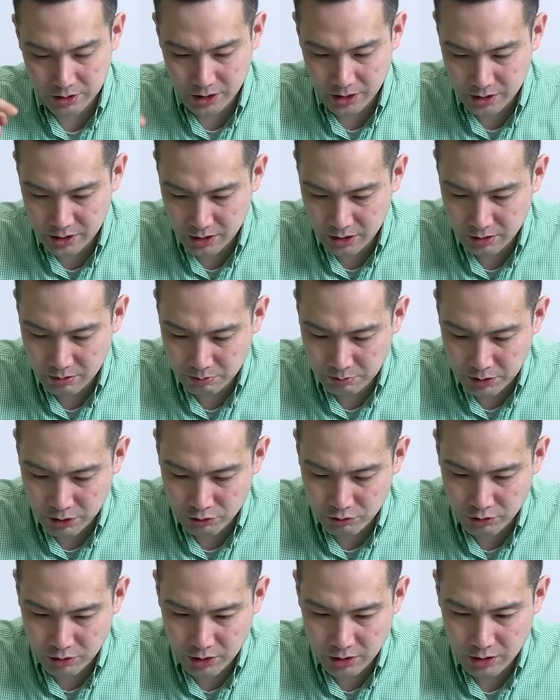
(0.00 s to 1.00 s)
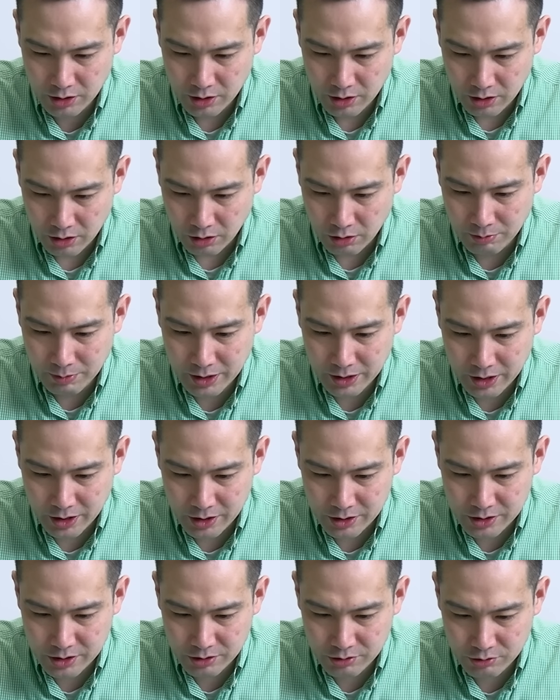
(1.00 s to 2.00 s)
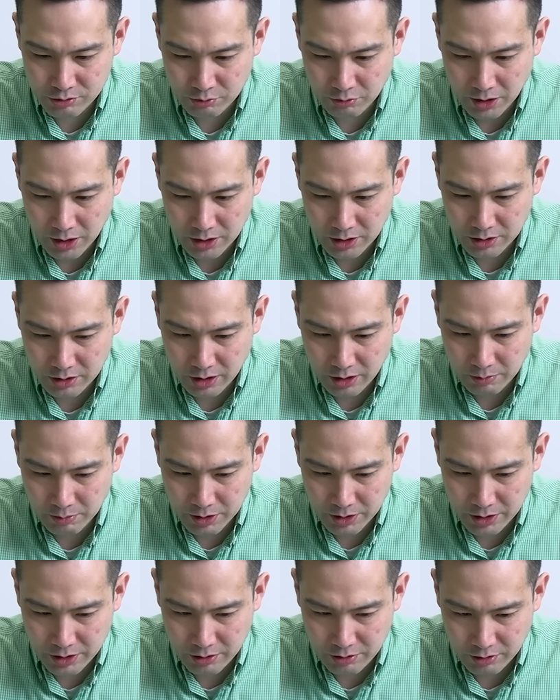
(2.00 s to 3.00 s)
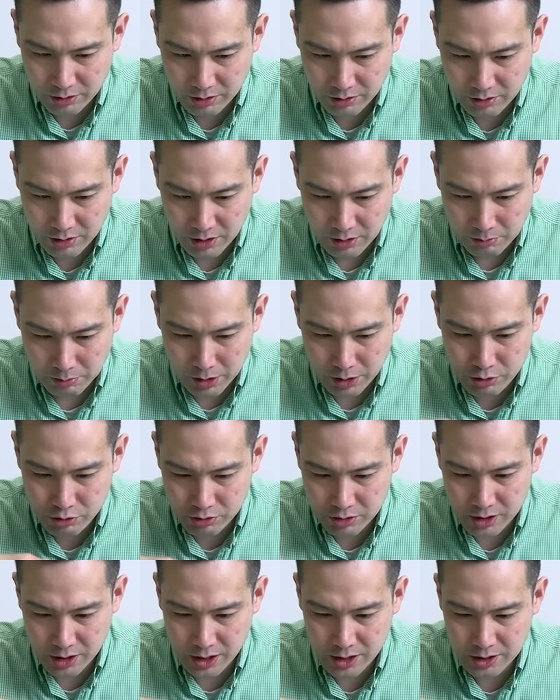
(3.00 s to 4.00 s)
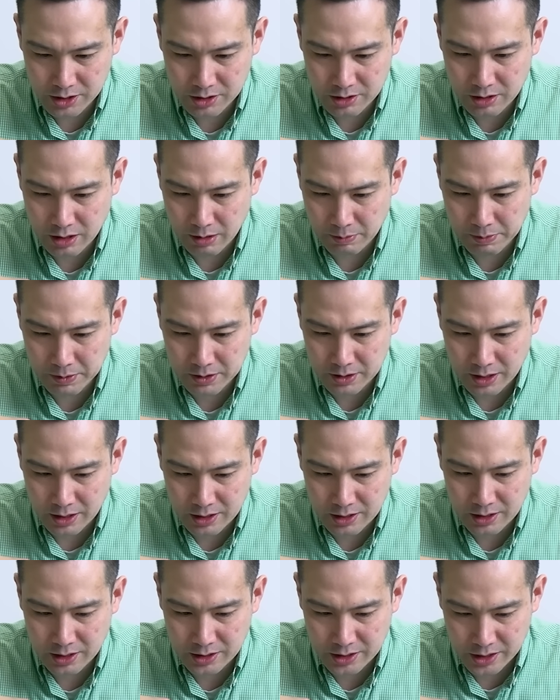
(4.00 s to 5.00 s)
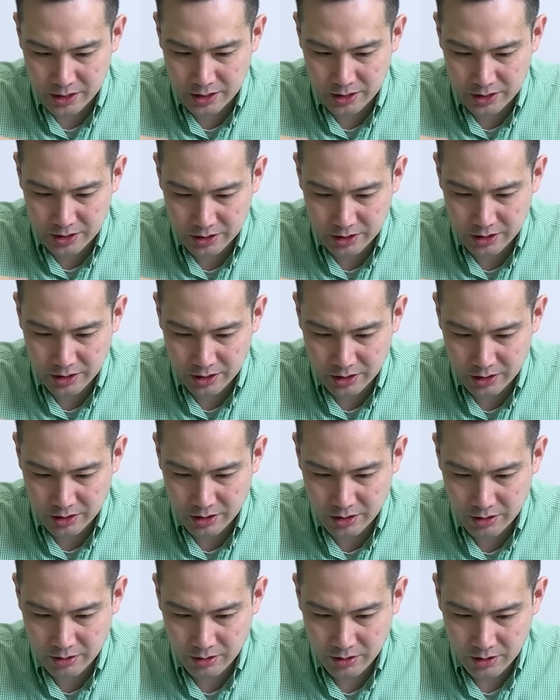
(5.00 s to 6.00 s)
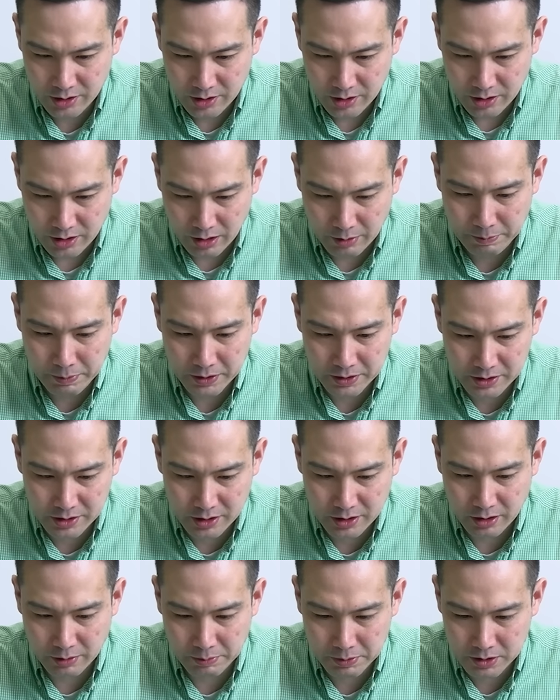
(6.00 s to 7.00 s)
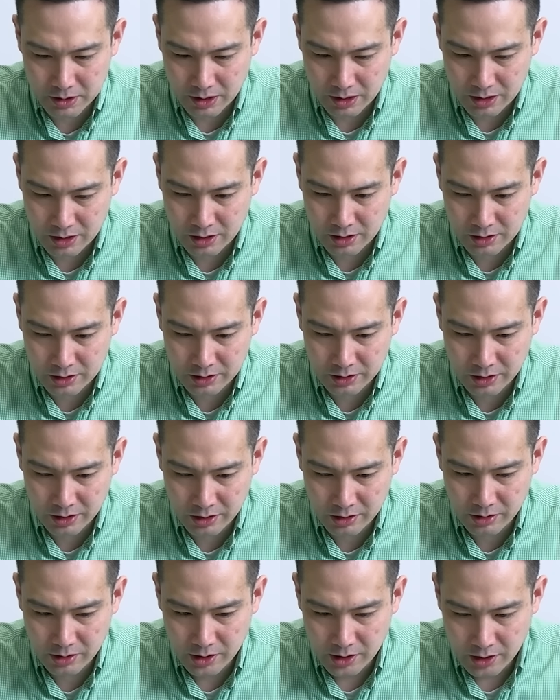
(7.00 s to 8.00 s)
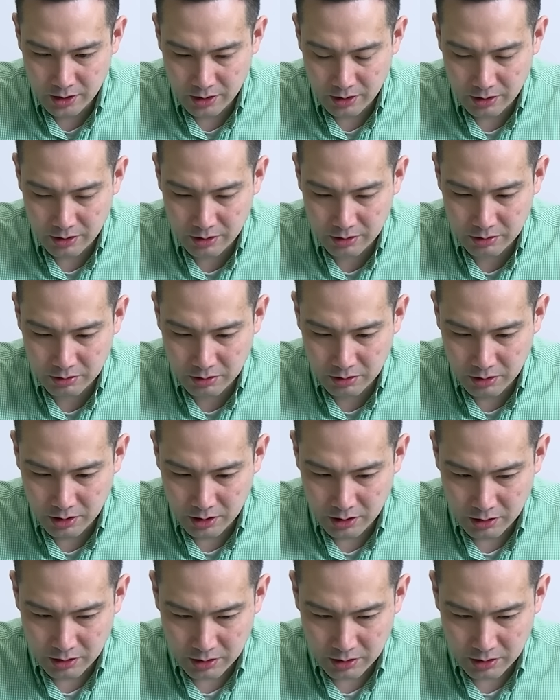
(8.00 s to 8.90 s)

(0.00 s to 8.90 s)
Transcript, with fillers: 차지하는 비중이 얼마 될지는 좀 확인을 해봐야 될 것 같아요. 매출 사이즈는 네페스 아크가 제일 크긴 한데 네페스랑 네페스 아크가 큰데 그래서